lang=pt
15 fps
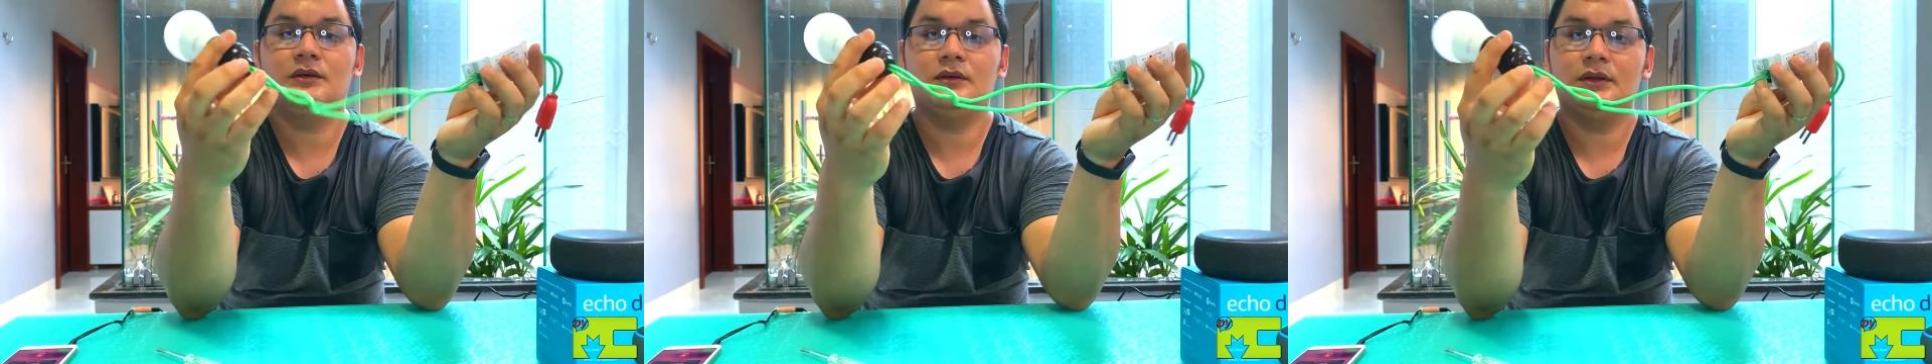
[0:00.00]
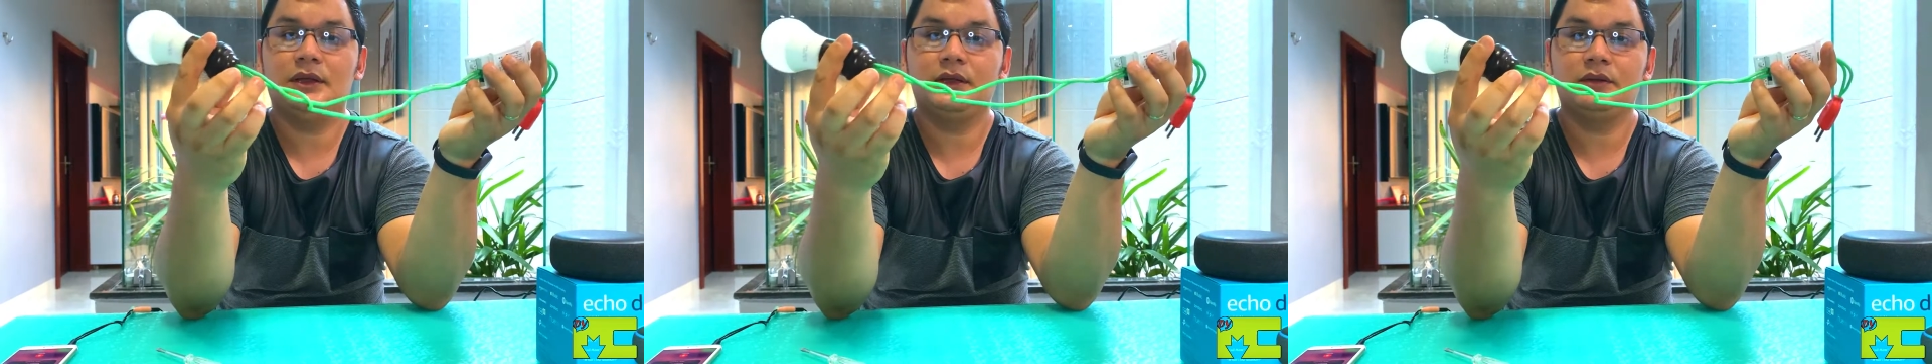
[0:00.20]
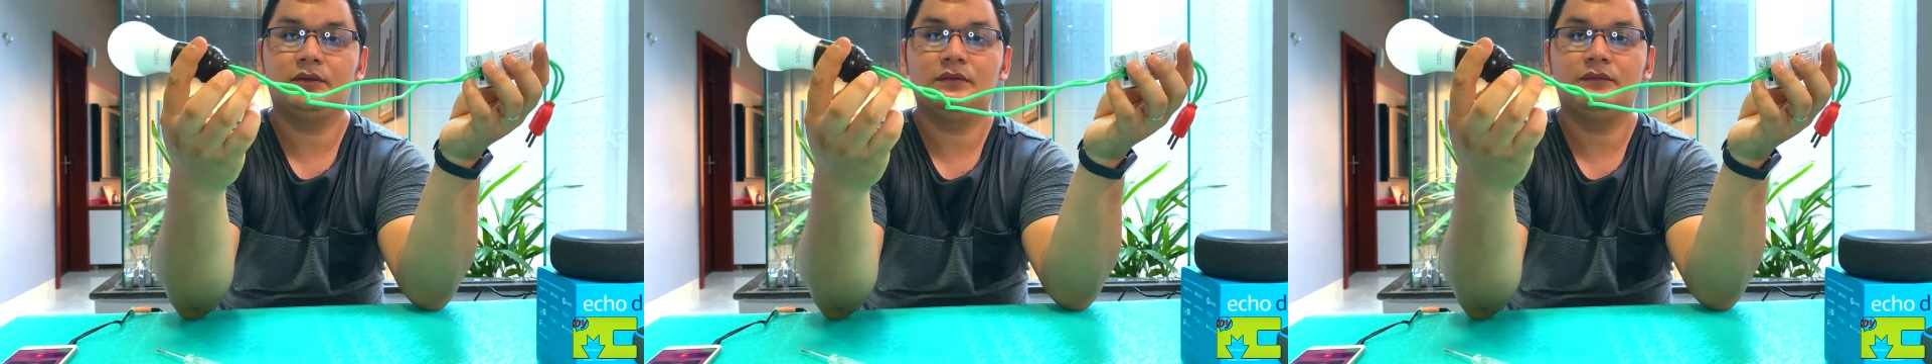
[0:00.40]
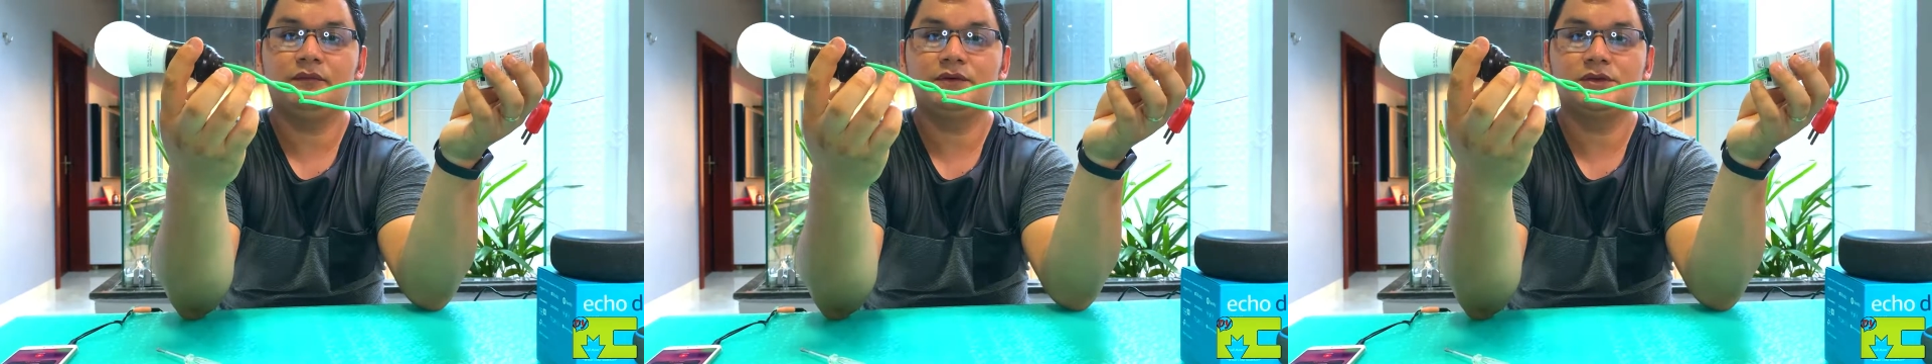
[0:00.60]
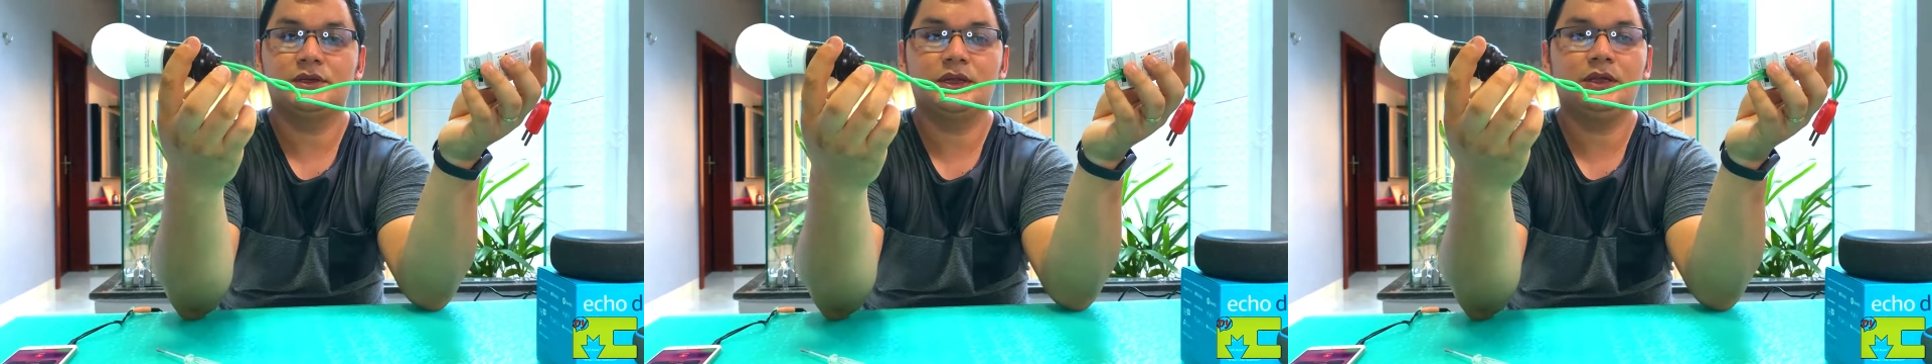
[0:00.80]
e conecto no
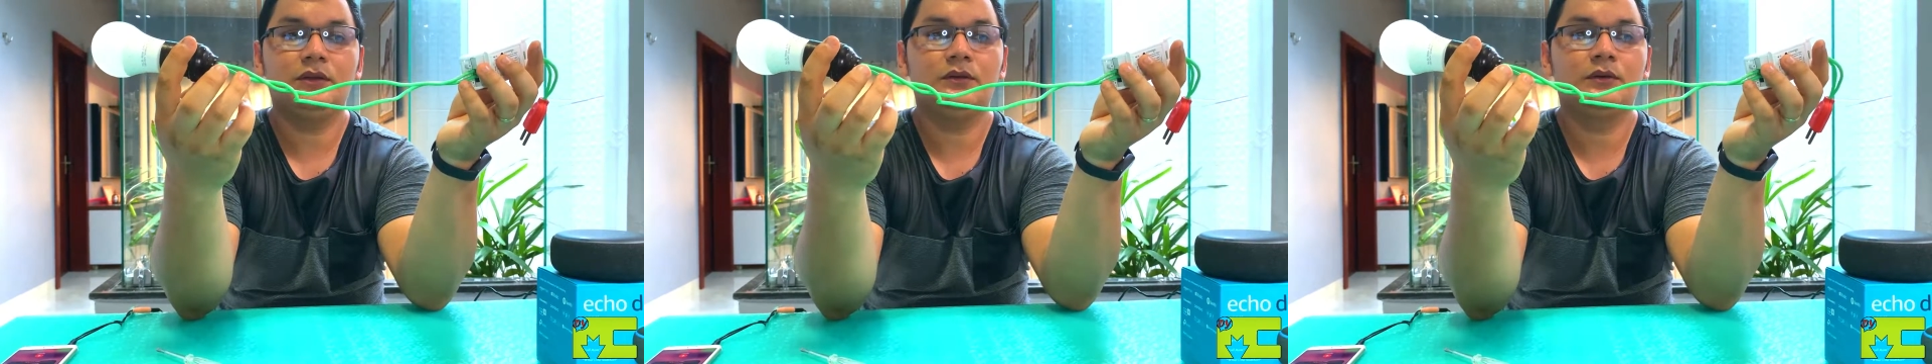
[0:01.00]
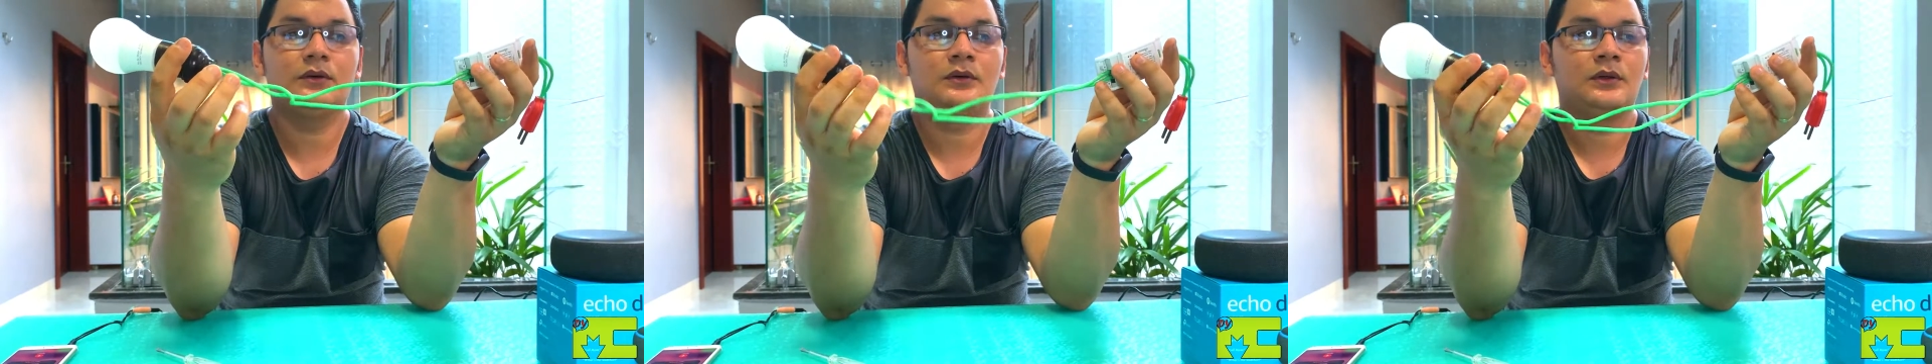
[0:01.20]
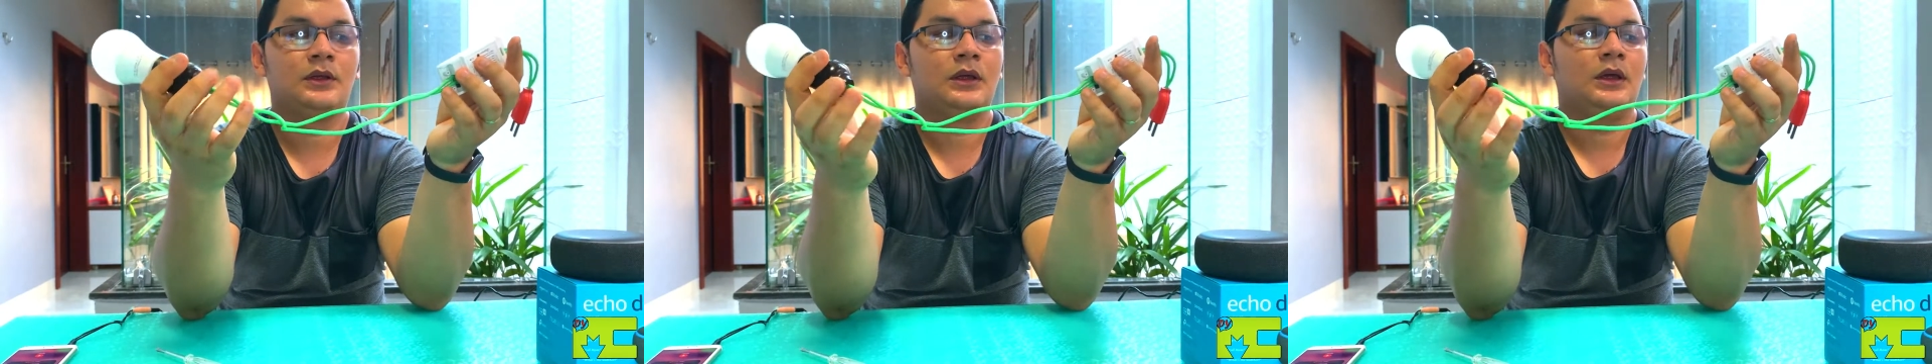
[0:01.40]
ventilador.